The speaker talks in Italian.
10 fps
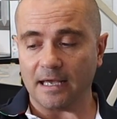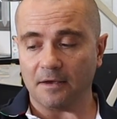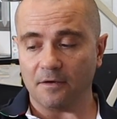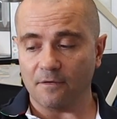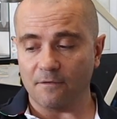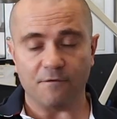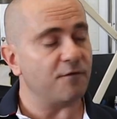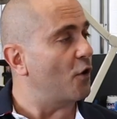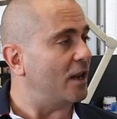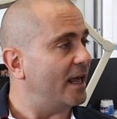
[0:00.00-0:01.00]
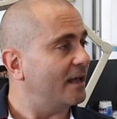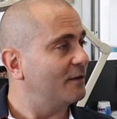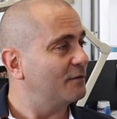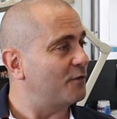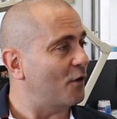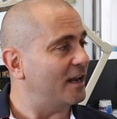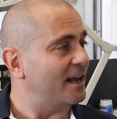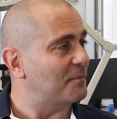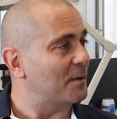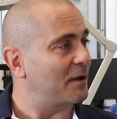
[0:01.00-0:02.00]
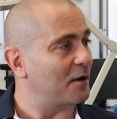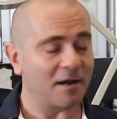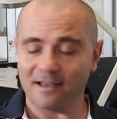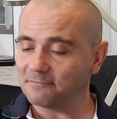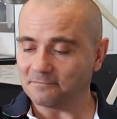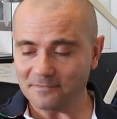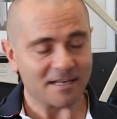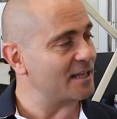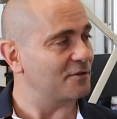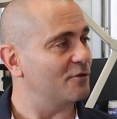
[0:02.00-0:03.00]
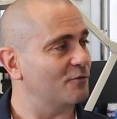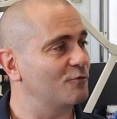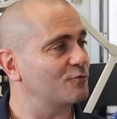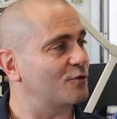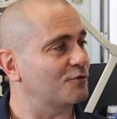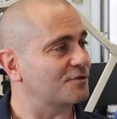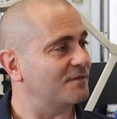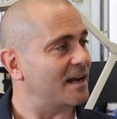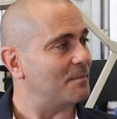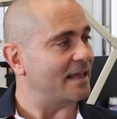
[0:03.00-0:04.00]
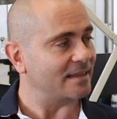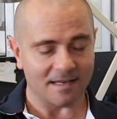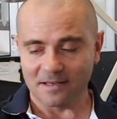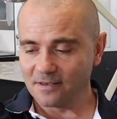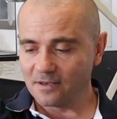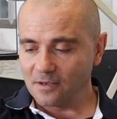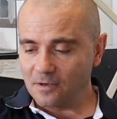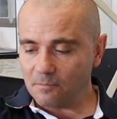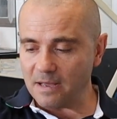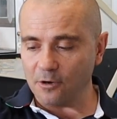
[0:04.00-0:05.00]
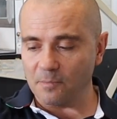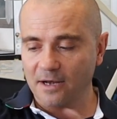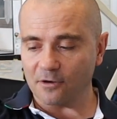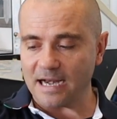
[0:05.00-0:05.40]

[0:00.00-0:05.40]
molto interessante. Folle, folle la mia parola. È stato gustoso veramente. Ottimo. Bello bello,